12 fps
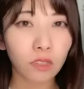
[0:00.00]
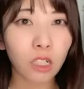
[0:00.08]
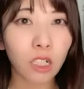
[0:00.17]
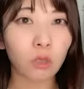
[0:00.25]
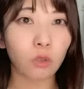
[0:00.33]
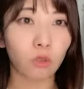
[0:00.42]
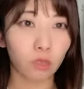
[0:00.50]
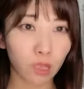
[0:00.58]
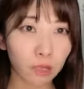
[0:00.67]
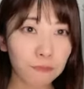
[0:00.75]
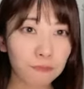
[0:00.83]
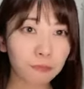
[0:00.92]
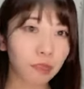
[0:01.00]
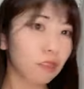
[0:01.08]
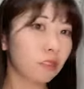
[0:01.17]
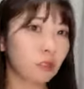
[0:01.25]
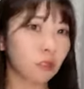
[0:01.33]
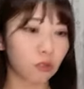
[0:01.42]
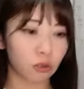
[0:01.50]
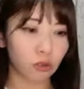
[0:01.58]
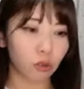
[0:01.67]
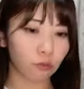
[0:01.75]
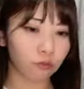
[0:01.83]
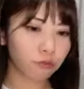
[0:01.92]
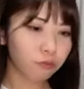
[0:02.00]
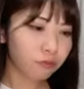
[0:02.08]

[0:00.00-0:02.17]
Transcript: 長野のねそうそう